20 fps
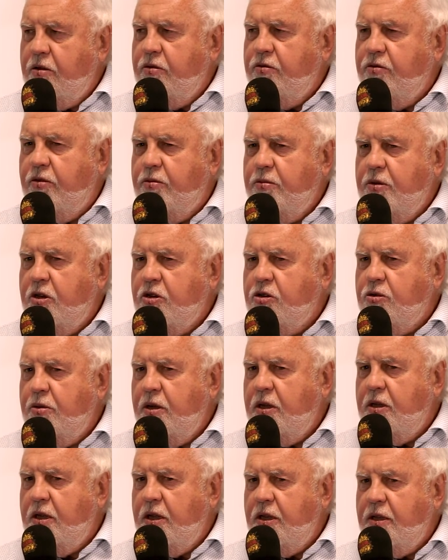Und für mich ist
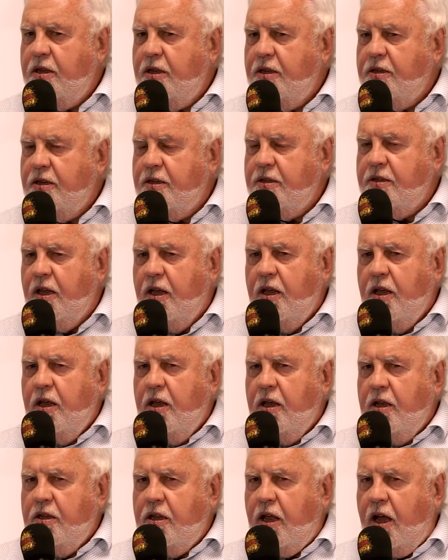wichtig, dieses,
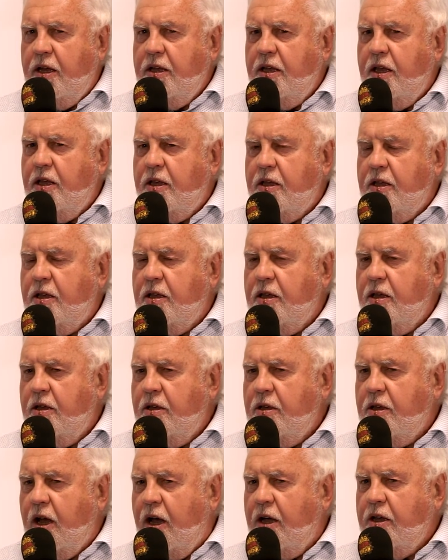Dreieck äh,
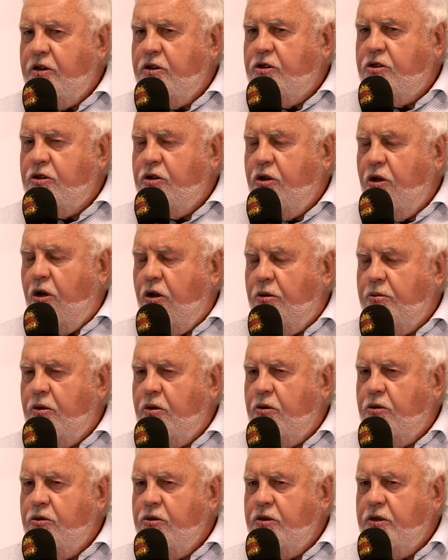Geist,
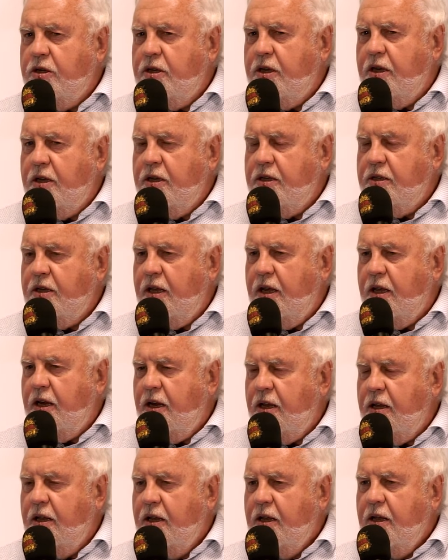Körper und äh,
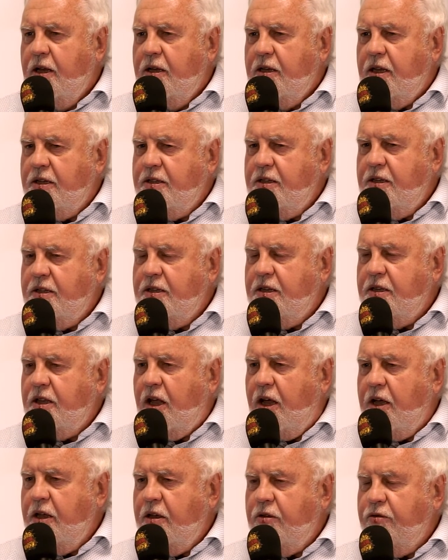Seele, mhm. dass dieses
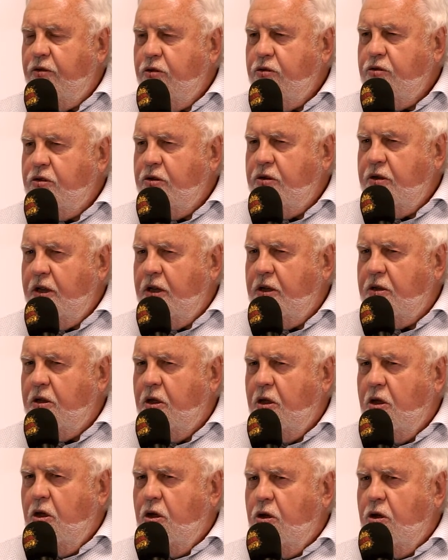Dreieck funktioniert.